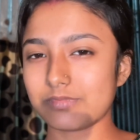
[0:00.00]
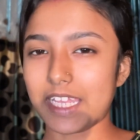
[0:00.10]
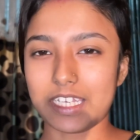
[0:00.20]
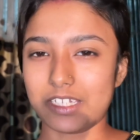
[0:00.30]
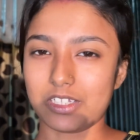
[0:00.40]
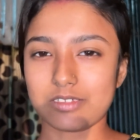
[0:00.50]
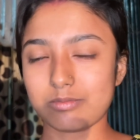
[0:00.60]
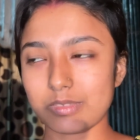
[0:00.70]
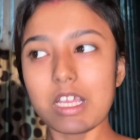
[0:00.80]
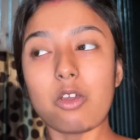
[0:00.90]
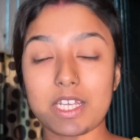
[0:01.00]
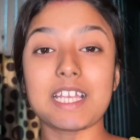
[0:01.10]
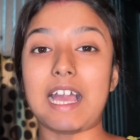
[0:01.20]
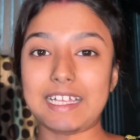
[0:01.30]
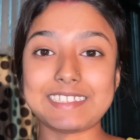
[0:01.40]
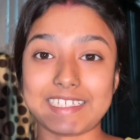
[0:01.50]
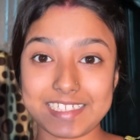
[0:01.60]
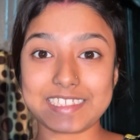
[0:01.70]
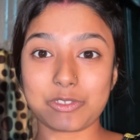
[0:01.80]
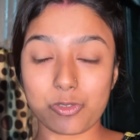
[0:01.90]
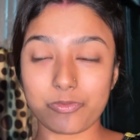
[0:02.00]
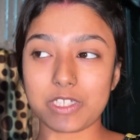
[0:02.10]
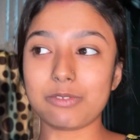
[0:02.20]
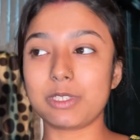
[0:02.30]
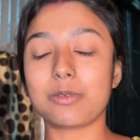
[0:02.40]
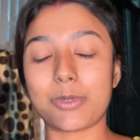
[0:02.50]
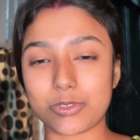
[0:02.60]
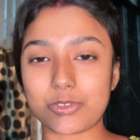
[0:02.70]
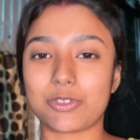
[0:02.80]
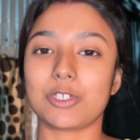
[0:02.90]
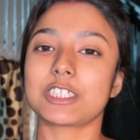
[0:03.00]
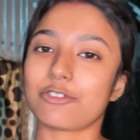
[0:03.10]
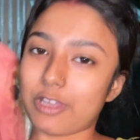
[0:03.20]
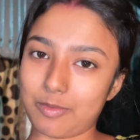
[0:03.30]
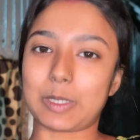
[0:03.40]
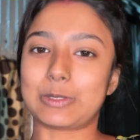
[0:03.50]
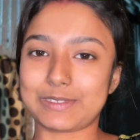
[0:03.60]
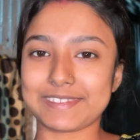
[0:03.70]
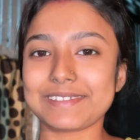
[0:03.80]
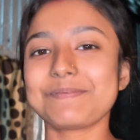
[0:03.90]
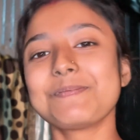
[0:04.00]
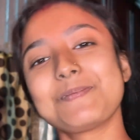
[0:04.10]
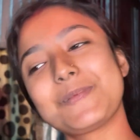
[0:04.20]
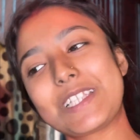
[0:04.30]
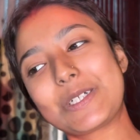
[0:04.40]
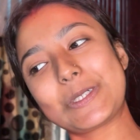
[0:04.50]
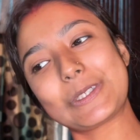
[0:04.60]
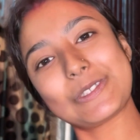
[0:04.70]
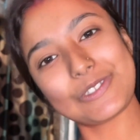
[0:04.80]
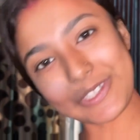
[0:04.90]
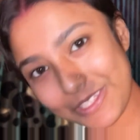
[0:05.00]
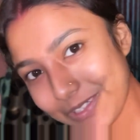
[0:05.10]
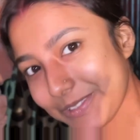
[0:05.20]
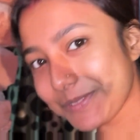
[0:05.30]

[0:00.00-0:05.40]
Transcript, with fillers: এটা এটা অনেক কাজ আছে যেগুলো ভিডিও ভিডিও পোস্ট করতে হয় সেগুলো আমি করছি তো চলো